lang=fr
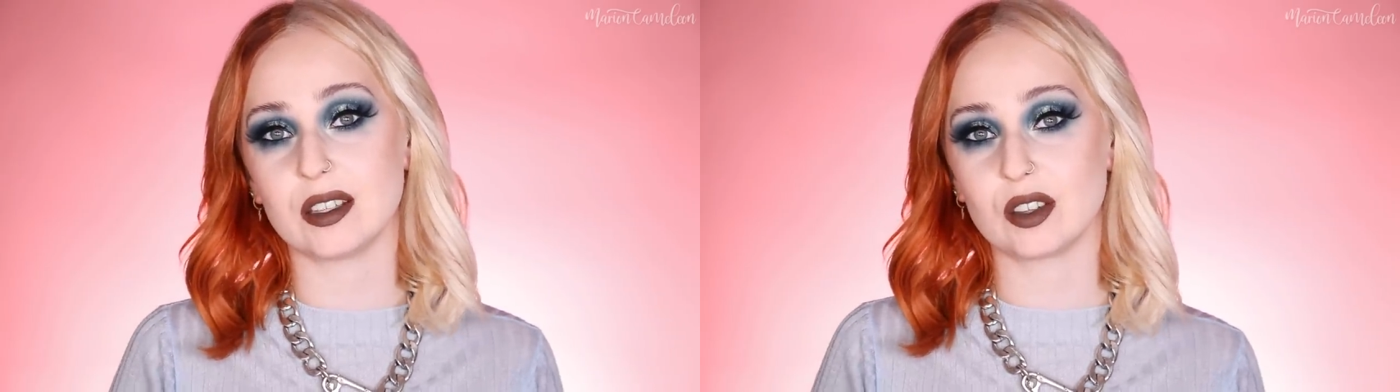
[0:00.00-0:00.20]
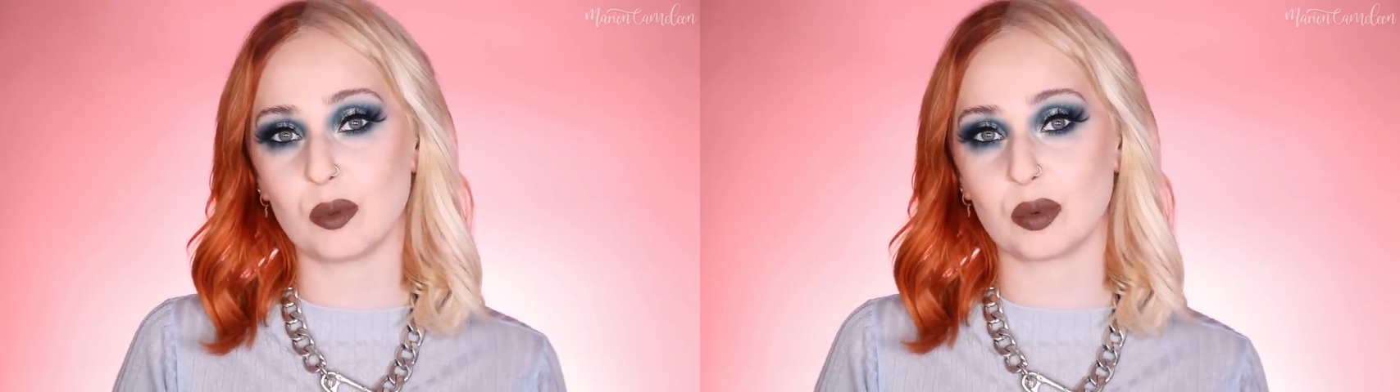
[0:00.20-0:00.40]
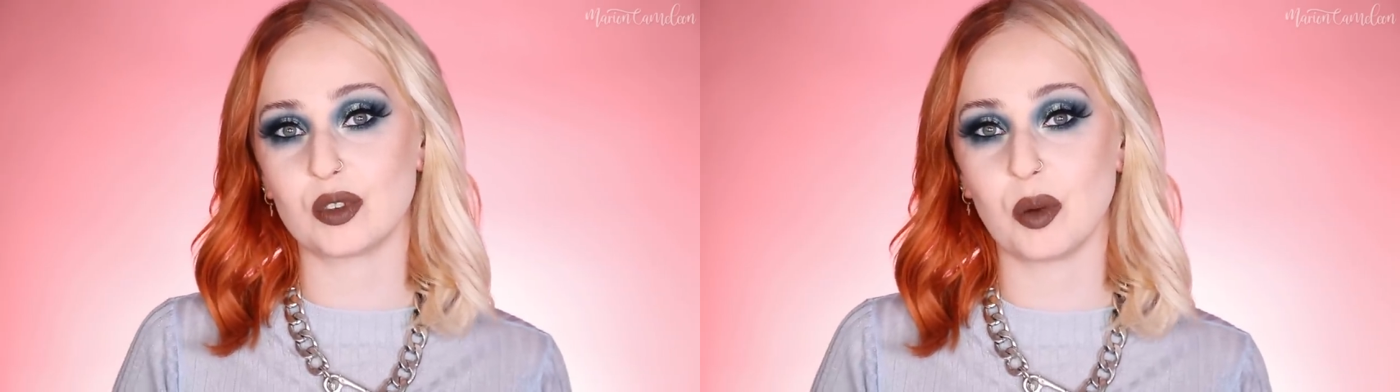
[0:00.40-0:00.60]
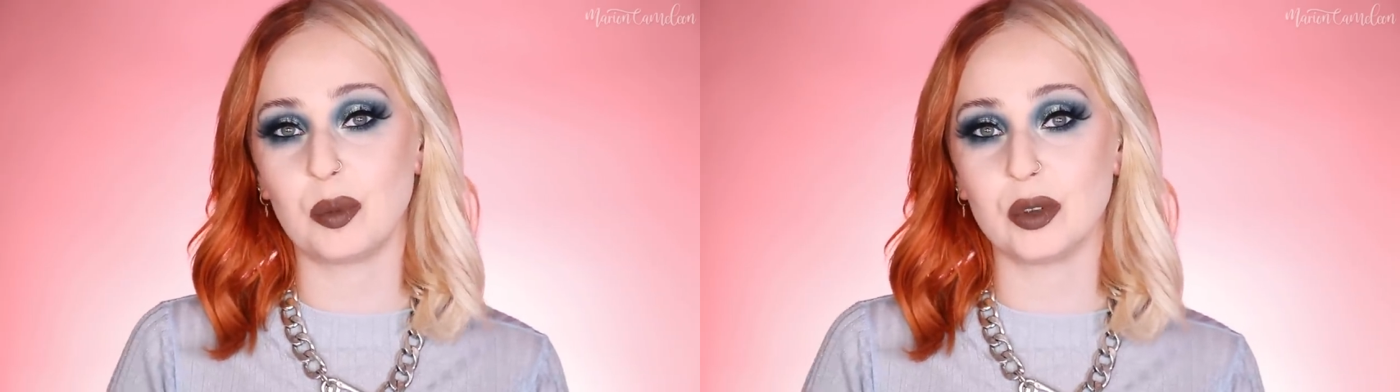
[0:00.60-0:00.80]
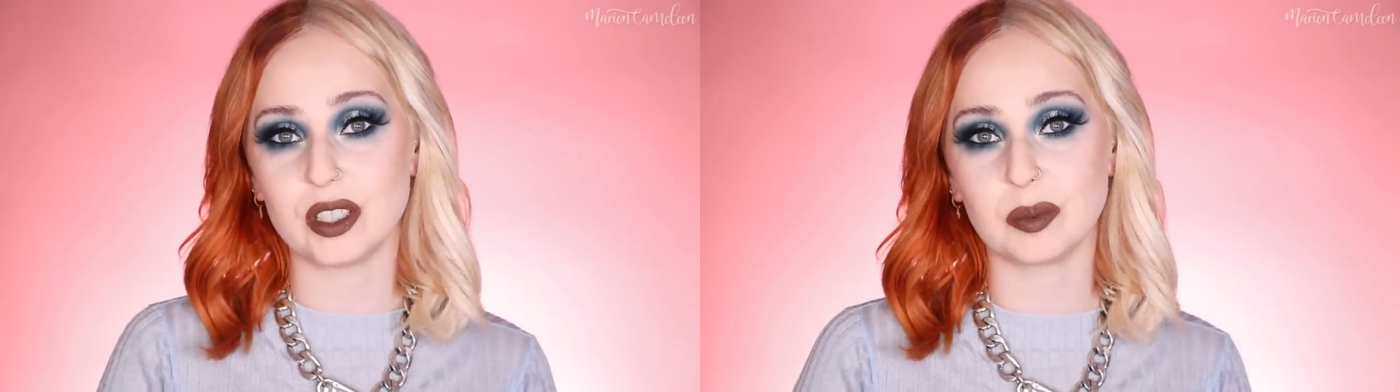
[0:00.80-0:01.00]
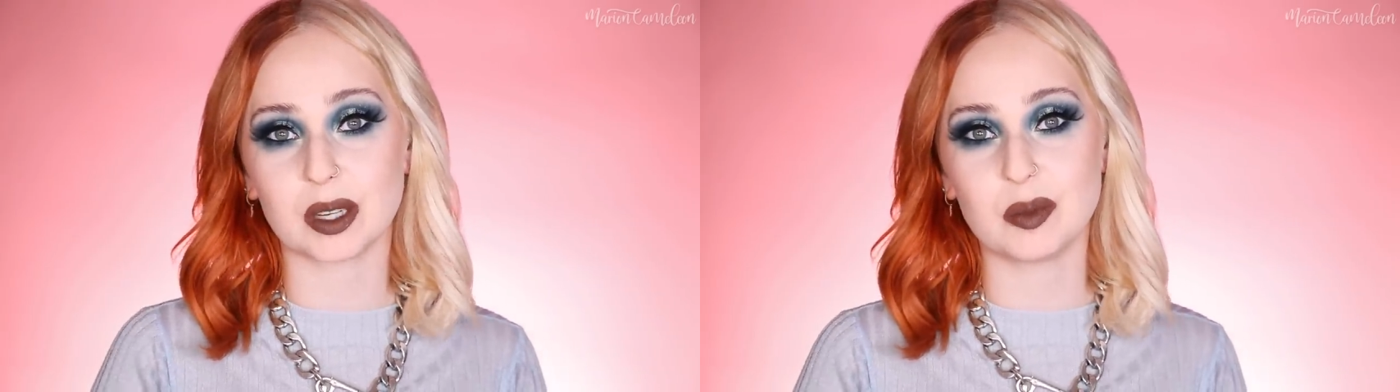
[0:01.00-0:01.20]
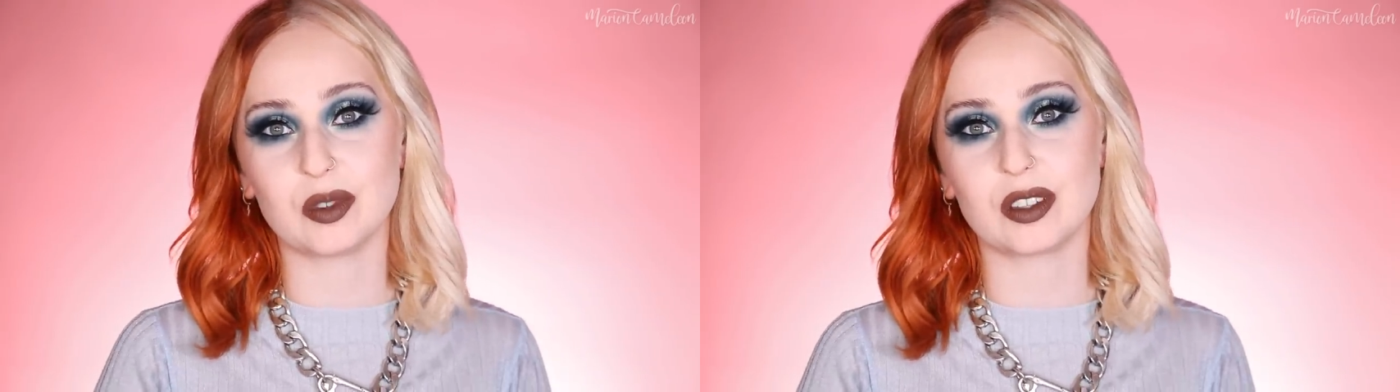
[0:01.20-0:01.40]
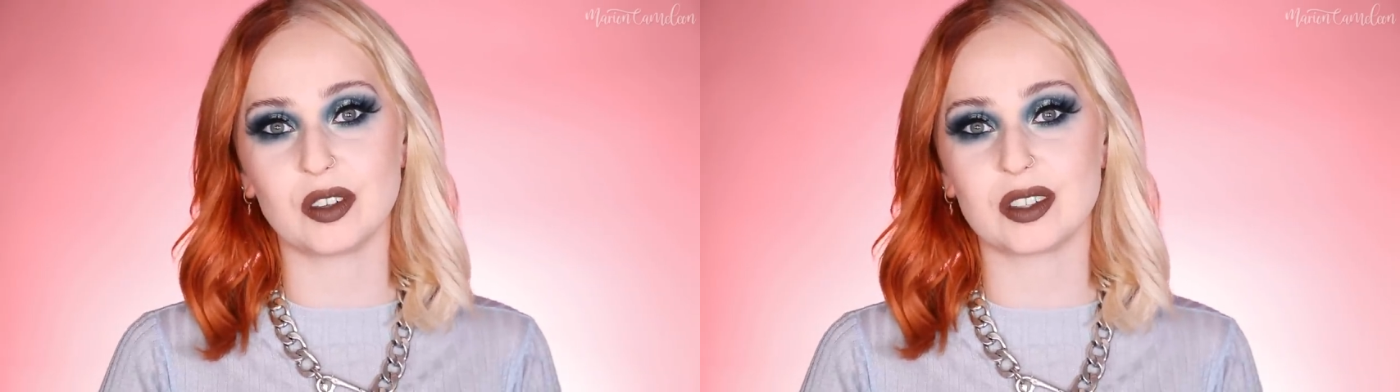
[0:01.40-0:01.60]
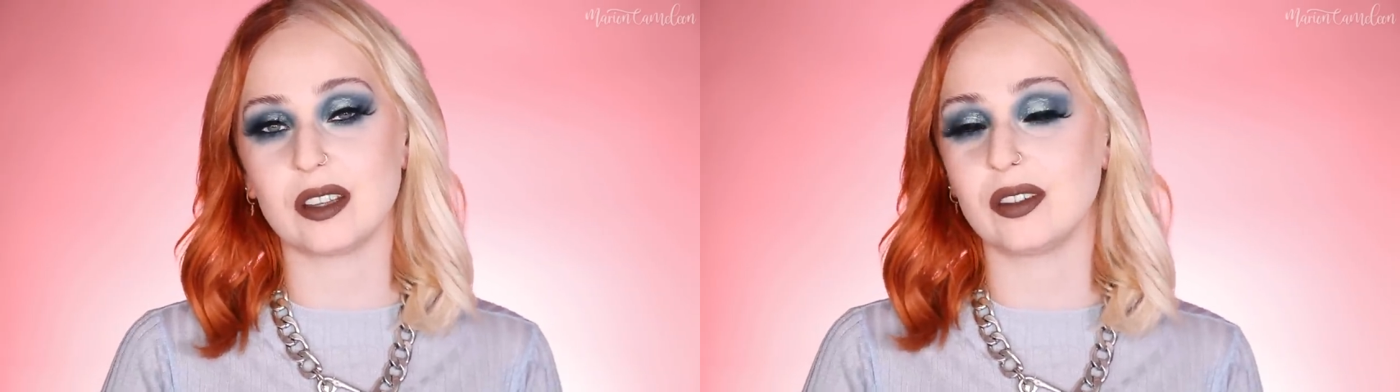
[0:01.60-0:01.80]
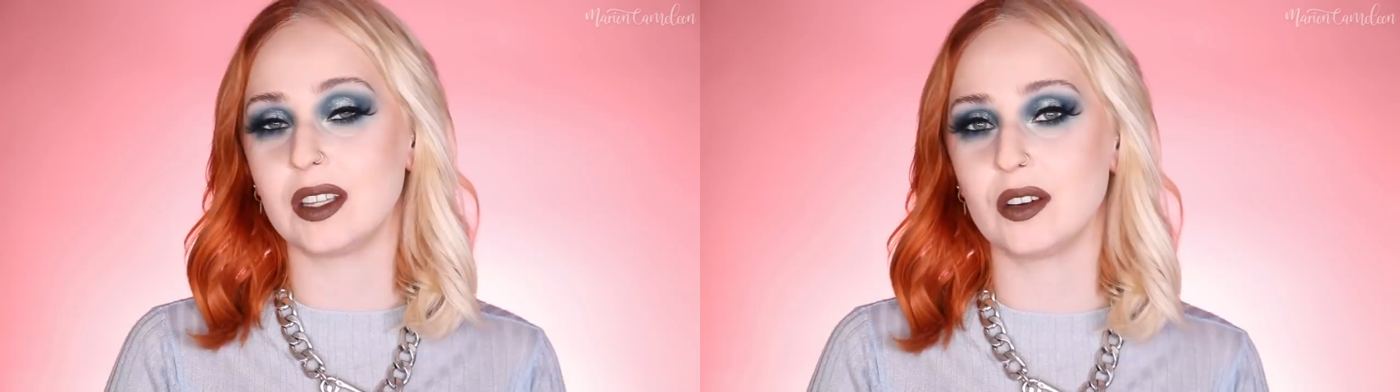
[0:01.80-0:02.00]
et 100% petit prix puisque
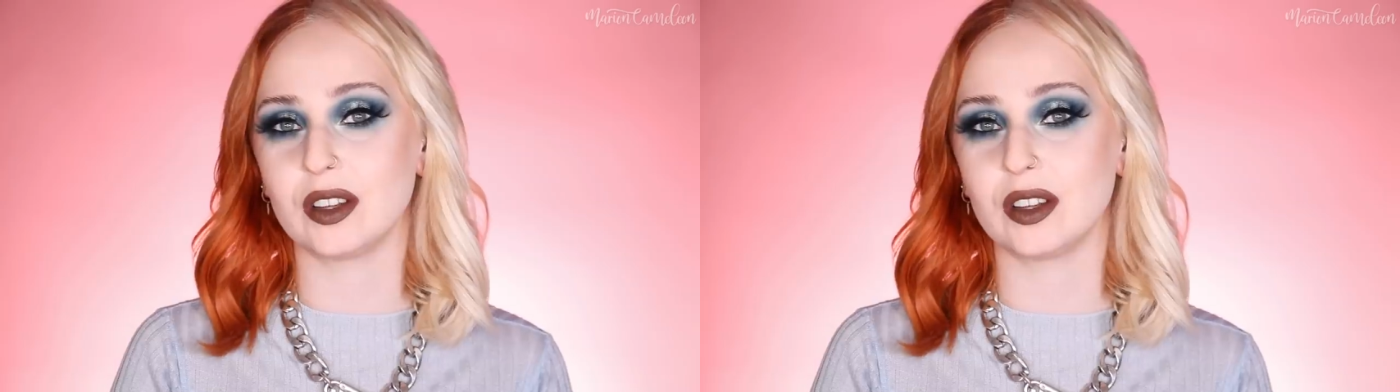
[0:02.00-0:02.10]
cette vidéo